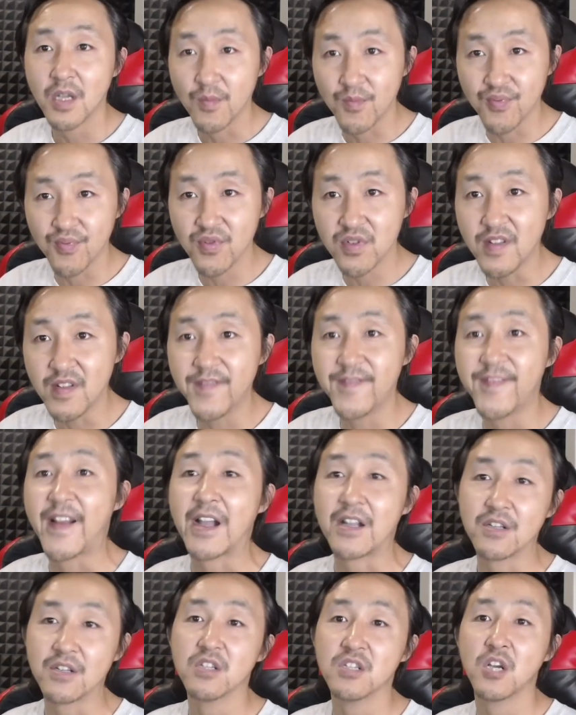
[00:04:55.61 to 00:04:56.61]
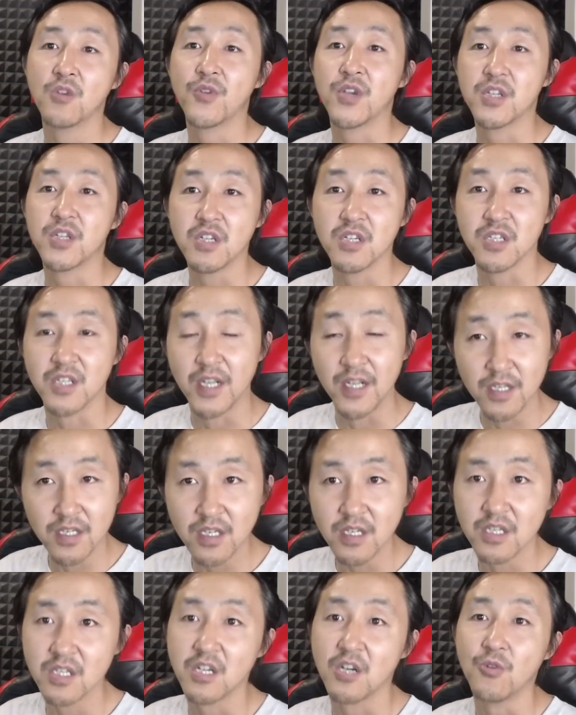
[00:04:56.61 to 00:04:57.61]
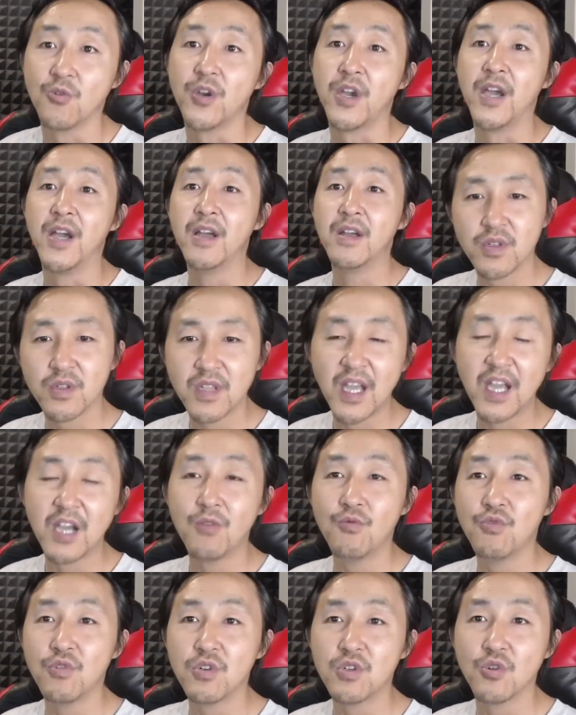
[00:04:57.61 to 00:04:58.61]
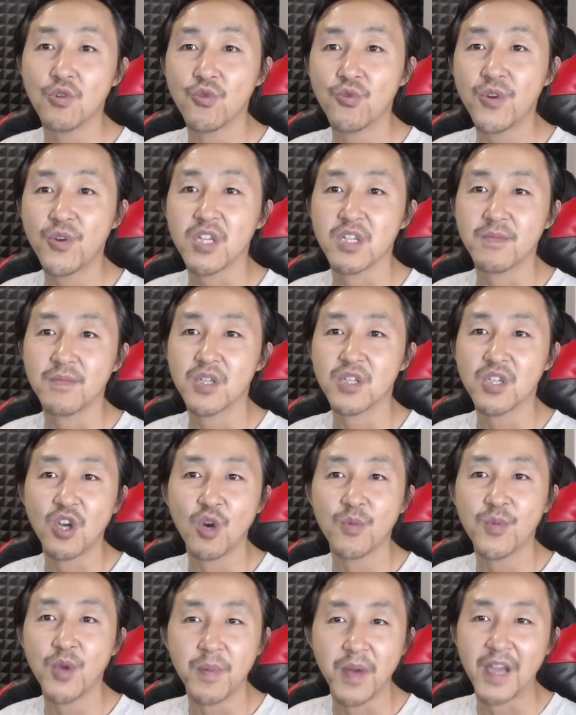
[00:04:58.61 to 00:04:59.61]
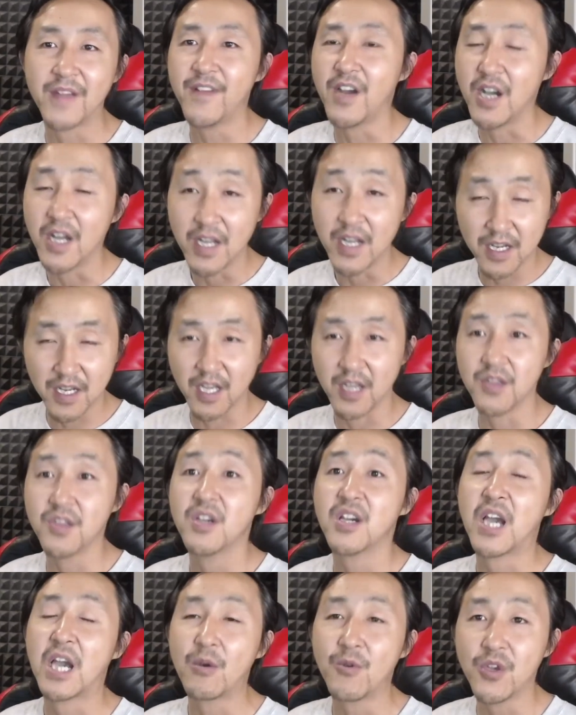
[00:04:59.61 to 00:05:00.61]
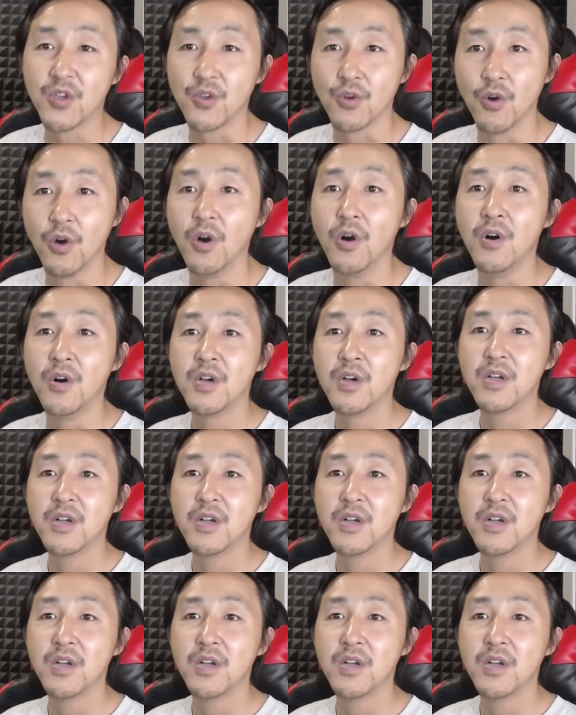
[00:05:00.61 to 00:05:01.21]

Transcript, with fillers: 不是法治社会，是人治社会，贪污受贿、什么超标排放肯定还会有。